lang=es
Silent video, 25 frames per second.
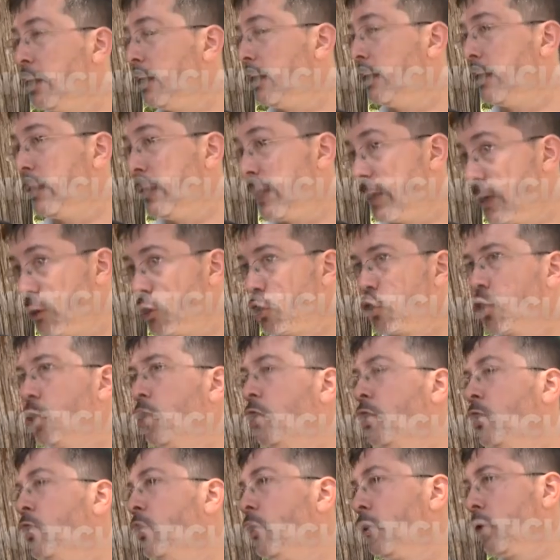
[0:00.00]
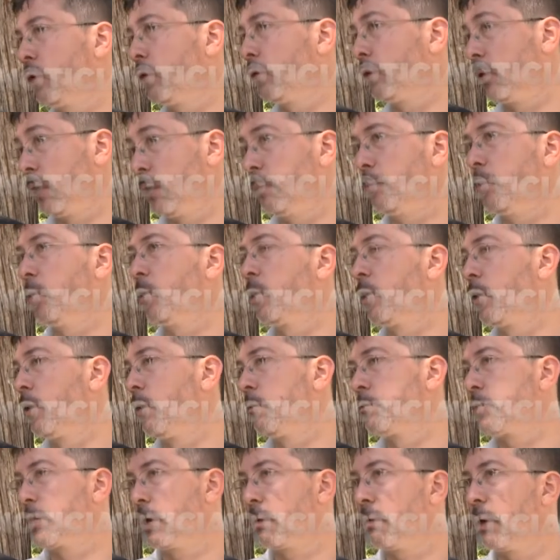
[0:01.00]
y de hecho lo que ustedes pudieron
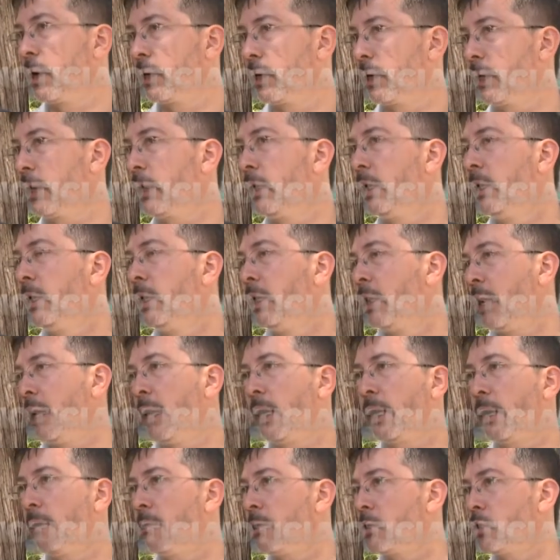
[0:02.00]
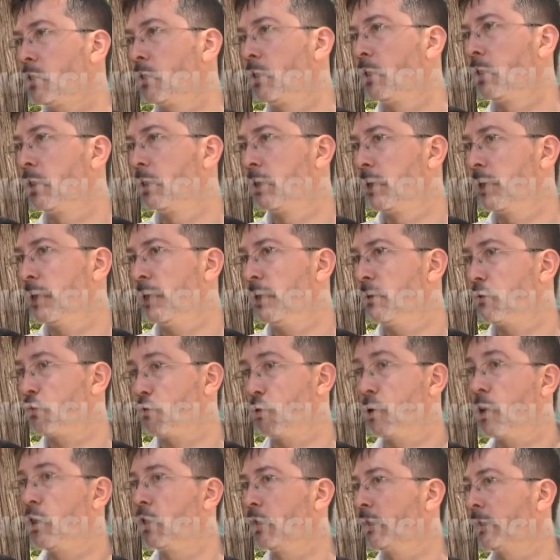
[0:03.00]
observar que en la excavación el
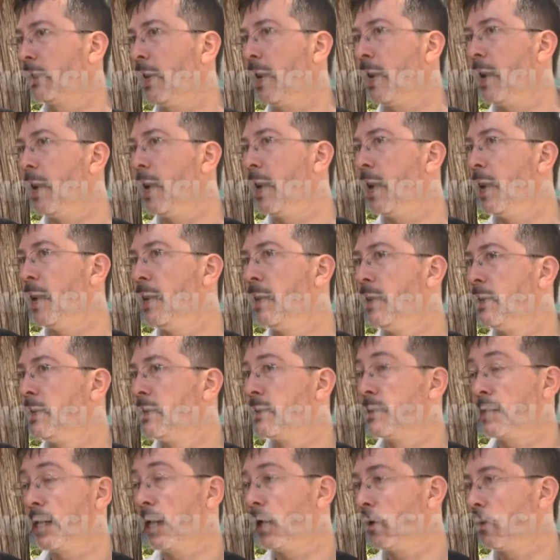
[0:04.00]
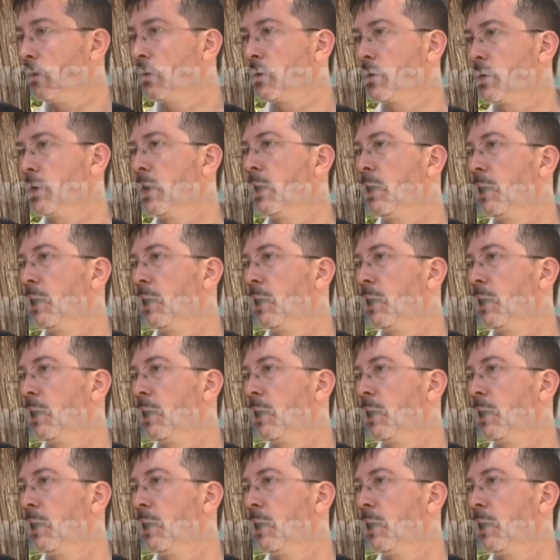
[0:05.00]
suelo está seco, o sea